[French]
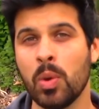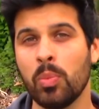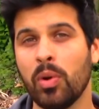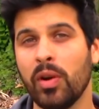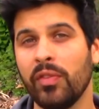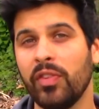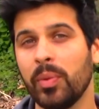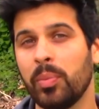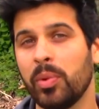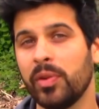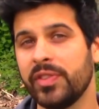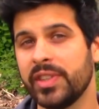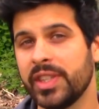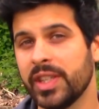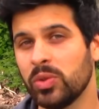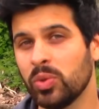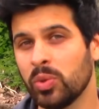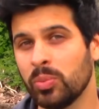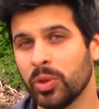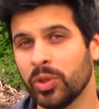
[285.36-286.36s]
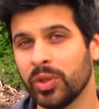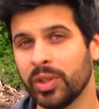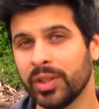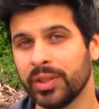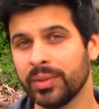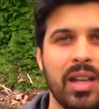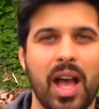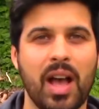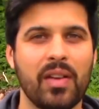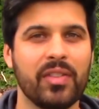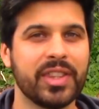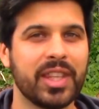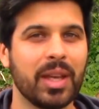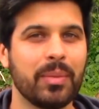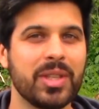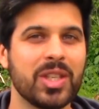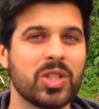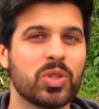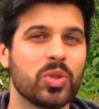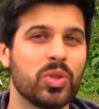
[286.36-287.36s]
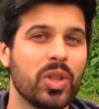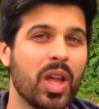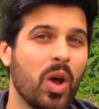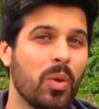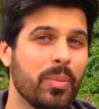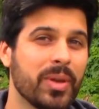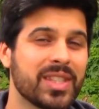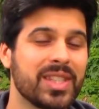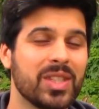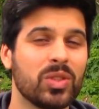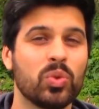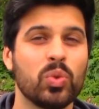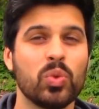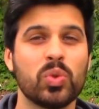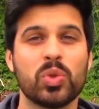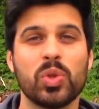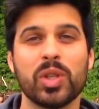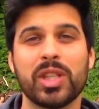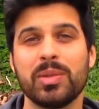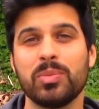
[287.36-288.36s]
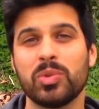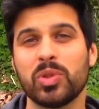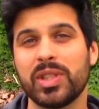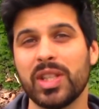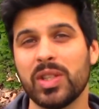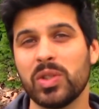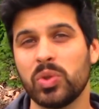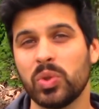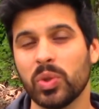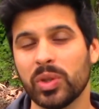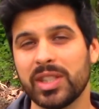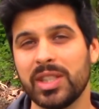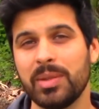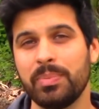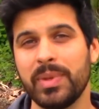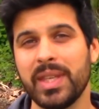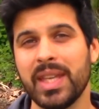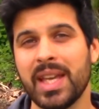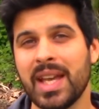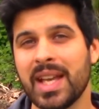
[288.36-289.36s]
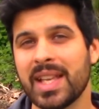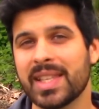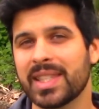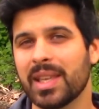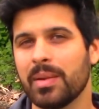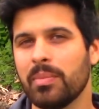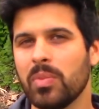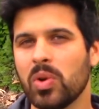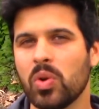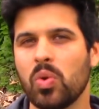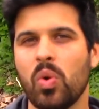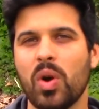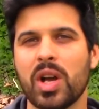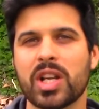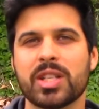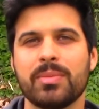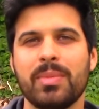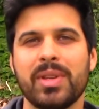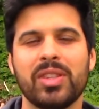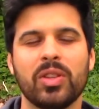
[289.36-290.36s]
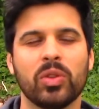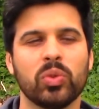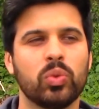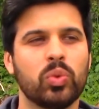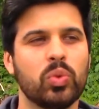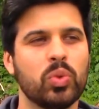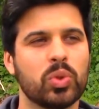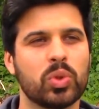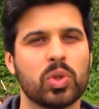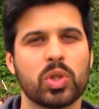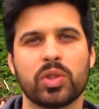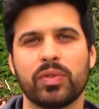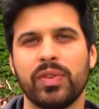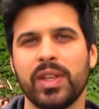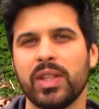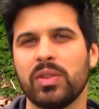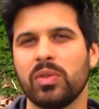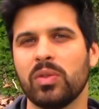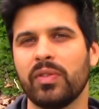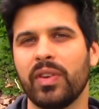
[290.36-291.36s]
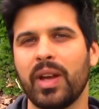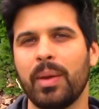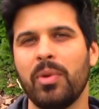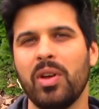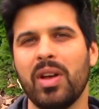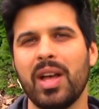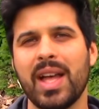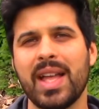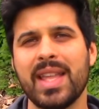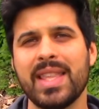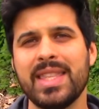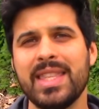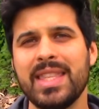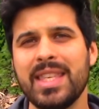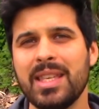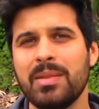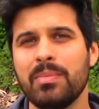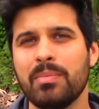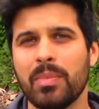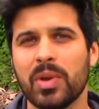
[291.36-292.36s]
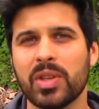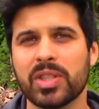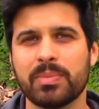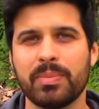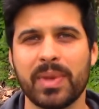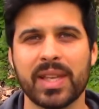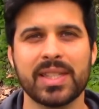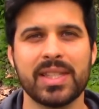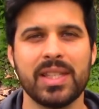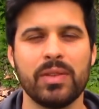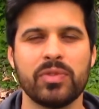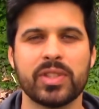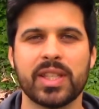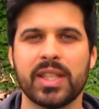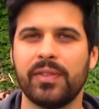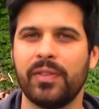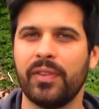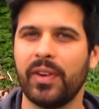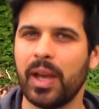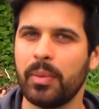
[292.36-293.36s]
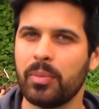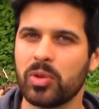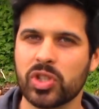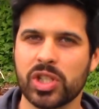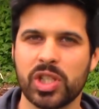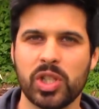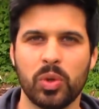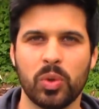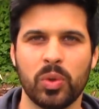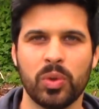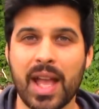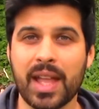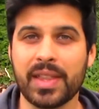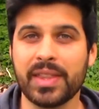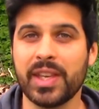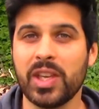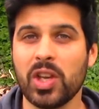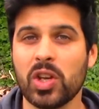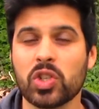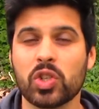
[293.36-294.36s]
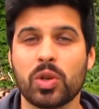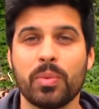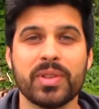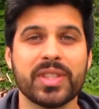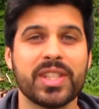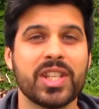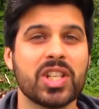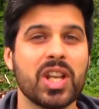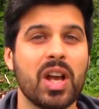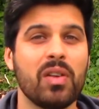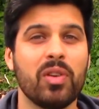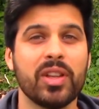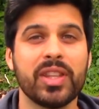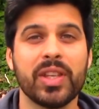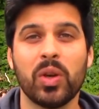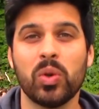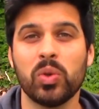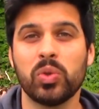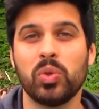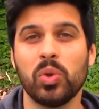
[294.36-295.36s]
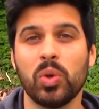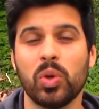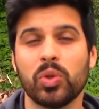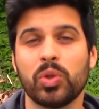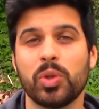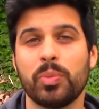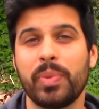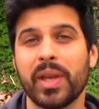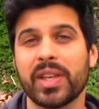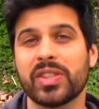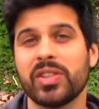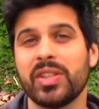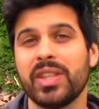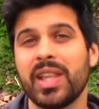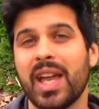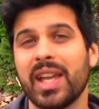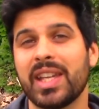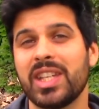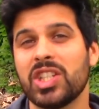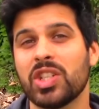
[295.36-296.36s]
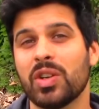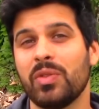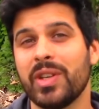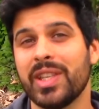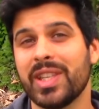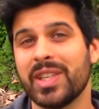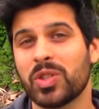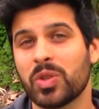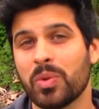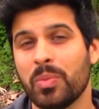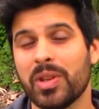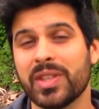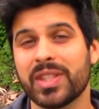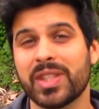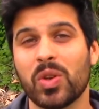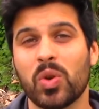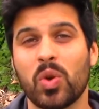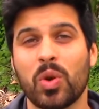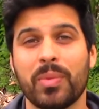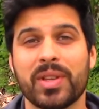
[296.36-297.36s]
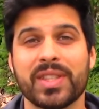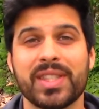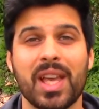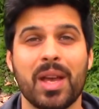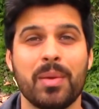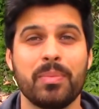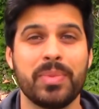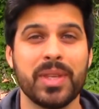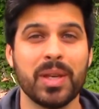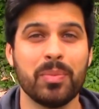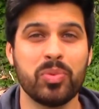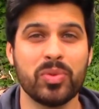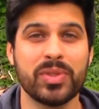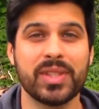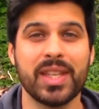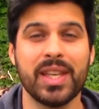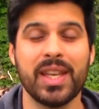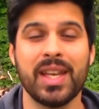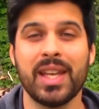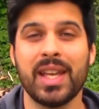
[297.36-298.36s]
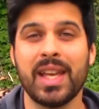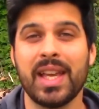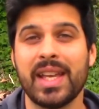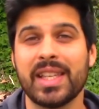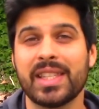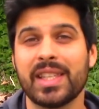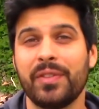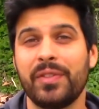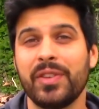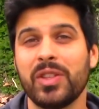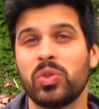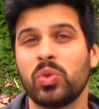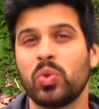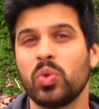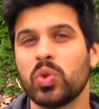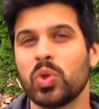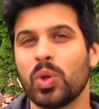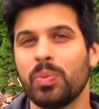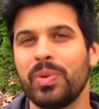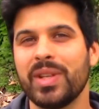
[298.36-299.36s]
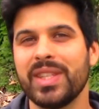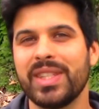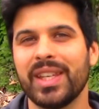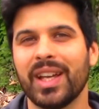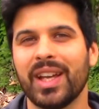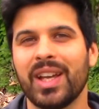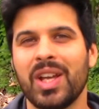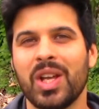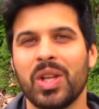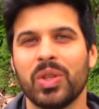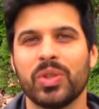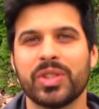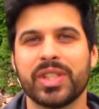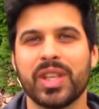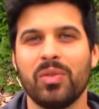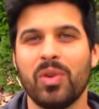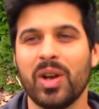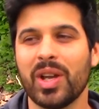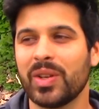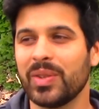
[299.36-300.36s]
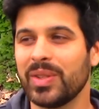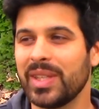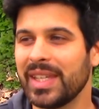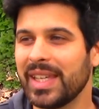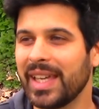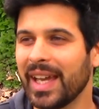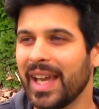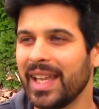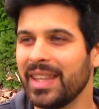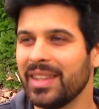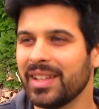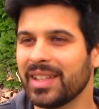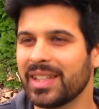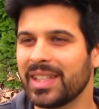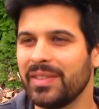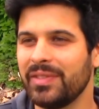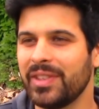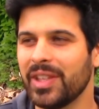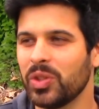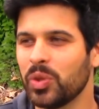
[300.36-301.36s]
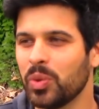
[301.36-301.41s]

pour en faire profiter tout le monde. Avant de terminer, je tenais à remercier tous ceux qui me soutiennent sur Tipeee. Ça m'encourage et mettre dans tout ce que je fais, donc vraiment un immense merci, vous êtes vraiment géniaux. D'ailleurs, je commence déjà à avoir des retours de personnes à qui j'ai envoyé des semences qui ont commencé à bien pousser. Et ça fait toujours plaisir de savoir que des graines qui viennent